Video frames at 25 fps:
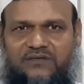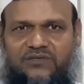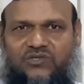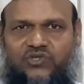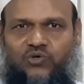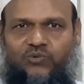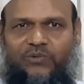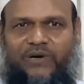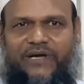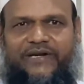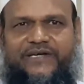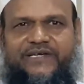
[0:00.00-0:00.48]

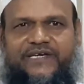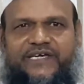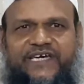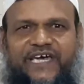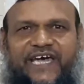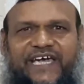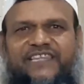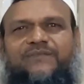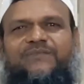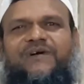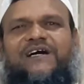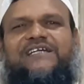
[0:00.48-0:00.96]
তোমার
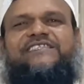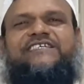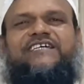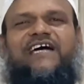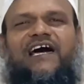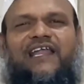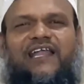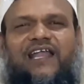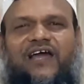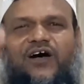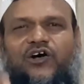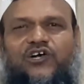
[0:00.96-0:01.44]
খেদমাতি
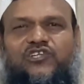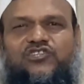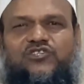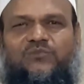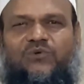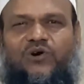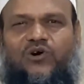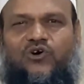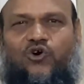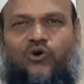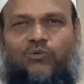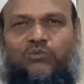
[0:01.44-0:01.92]
আল্লাহ হয়তো
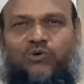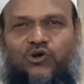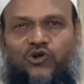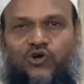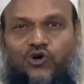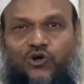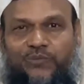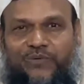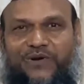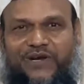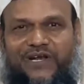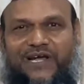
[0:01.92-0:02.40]
বা কবুল
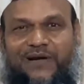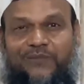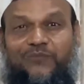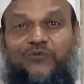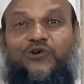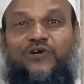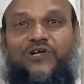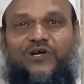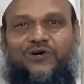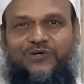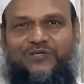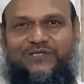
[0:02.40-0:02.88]
করবে না
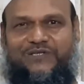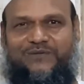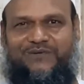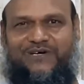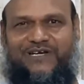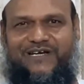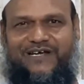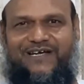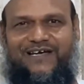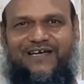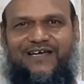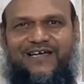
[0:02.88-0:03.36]
এমনটা হতে
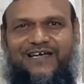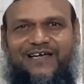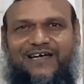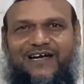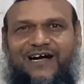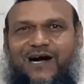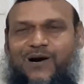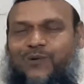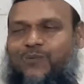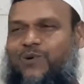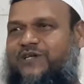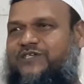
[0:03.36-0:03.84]
পারে
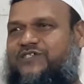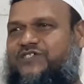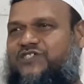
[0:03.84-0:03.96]
আমার